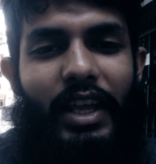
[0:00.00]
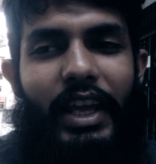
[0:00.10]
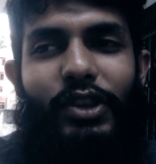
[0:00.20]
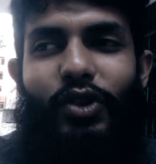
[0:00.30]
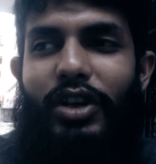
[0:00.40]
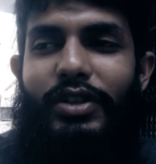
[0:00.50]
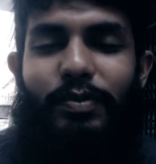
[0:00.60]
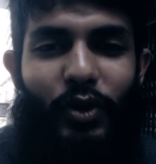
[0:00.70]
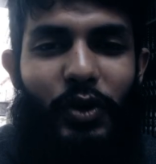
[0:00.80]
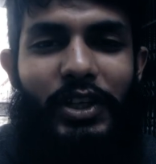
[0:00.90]
এই দশ
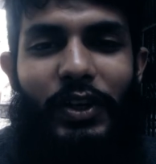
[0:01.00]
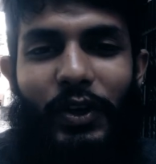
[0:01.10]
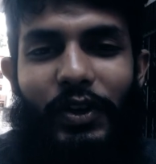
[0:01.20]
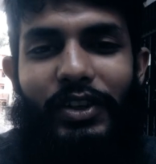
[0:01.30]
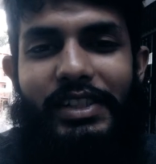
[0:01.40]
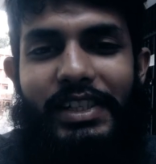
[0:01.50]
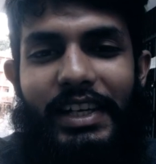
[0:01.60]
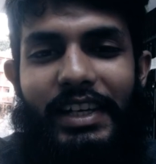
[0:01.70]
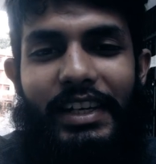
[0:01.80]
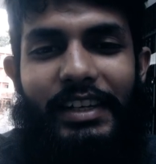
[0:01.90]
পনেরো দিন হলো
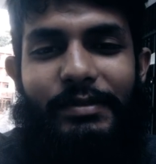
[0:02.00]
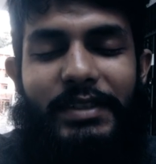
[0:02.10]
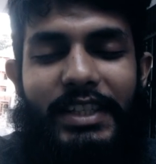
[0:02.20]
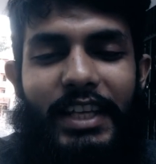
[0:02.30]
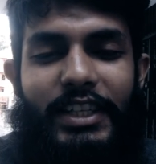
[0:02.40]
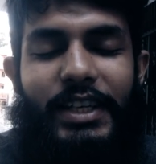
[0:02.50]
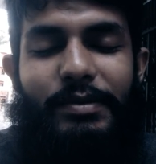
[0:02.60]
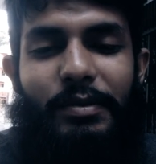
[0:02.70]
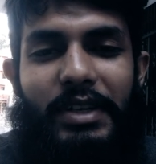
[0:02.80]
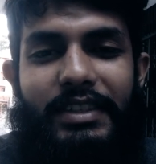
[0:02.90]
যে সাবস্ক্রিপশন